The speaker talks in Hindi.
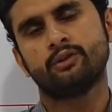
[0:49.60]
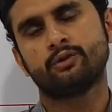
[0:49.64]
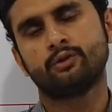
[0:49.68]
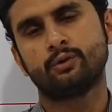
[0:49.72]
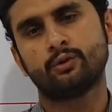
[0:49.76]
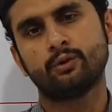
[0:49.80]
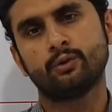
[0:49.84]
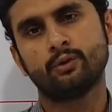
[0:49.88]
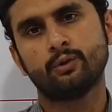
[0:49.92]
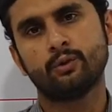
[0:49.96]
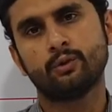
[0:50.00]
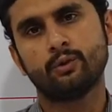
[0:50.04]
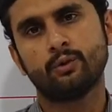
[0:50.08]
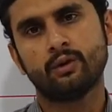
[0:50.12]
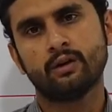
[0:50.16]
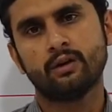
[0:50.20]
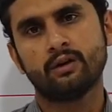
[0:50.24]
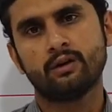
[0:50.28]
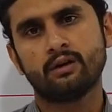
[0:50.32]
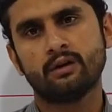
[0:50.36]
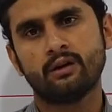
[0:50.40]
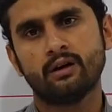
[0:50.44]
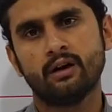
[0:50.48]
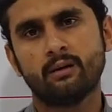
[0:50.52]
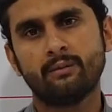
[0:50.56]
तो
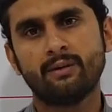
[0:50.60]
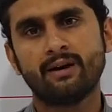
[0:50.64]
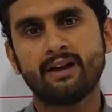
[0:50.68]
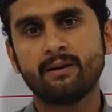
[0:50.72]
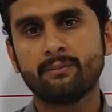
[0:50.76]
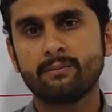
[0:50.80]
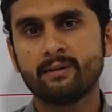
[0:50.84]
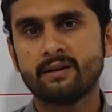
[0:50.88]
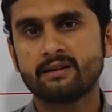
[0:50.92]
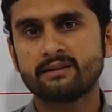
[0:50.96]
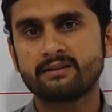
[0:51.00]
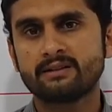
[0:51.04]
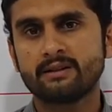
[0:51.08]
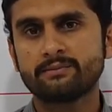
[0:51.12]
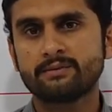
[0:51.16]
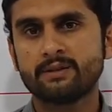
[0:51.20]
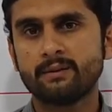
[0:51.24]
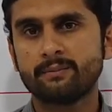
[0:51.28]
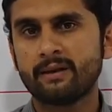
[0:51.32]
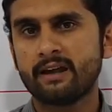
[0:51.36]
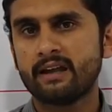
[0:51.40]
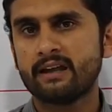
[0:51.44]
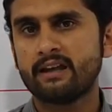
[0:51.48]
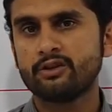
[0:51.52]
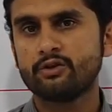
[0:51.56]
आ, हमारे पास सबसे
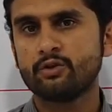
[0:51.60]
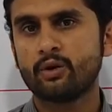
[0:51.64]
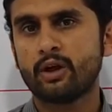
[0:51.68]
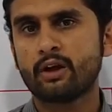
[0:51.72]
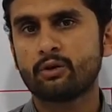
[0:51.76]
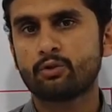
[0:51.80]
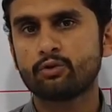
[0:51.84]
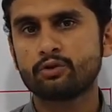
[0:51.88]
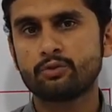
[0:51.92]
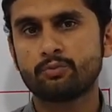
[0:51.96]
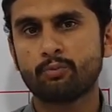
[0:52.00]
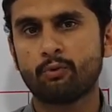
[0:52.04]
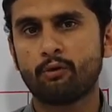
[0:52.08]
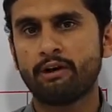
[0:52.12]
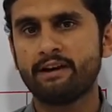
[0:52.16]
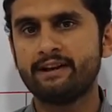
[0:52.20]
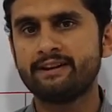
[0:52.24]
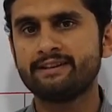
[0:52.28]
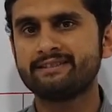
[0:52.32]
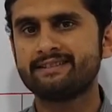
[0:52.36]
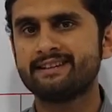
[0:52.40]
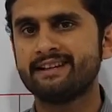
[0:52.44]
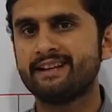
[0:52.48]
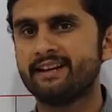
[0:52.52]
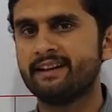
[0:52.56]
पहले जो है कुछ
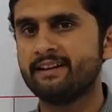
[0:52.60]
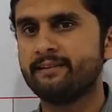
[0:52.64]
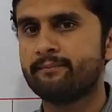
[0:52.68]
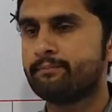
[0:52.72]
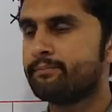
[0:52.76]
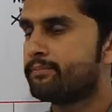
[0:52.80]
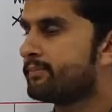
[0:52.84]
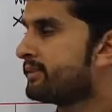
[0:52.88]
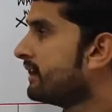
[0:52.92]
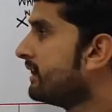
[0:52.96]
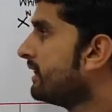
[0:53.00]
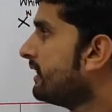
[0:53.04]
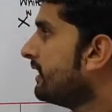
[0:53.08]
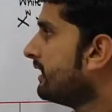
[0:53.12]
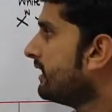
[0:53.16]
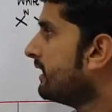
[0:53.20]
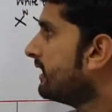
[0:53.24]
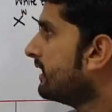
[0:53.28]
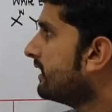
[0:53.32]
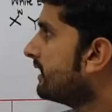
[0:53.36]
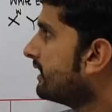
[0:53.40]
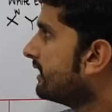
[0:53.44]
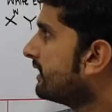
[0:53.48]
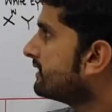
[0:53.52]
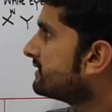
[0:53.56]
पॉइंट्स हैं
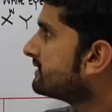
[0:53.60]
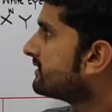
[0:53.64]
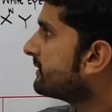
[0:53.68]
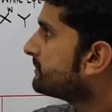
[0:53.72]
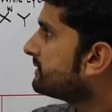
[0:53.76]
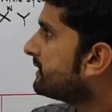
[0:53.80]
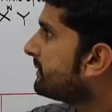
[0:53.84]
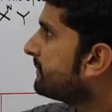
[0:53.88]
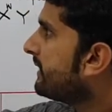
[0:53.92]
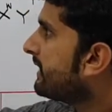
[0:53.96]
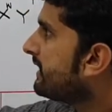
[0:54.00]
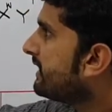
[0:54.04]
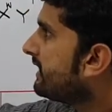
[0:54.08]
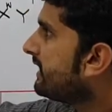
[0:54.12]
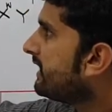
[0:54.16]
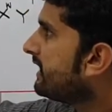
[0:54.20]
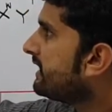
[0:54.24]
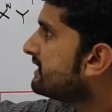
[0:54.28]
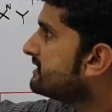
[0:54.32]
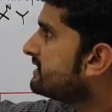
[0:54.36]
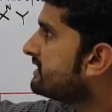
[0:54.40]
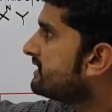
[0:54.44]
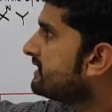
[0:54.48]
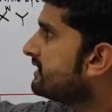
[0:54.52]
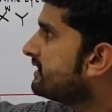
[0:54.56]
सबसे पहले है
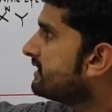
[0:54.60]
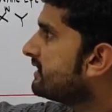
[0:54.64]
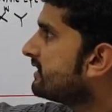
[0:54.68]
जी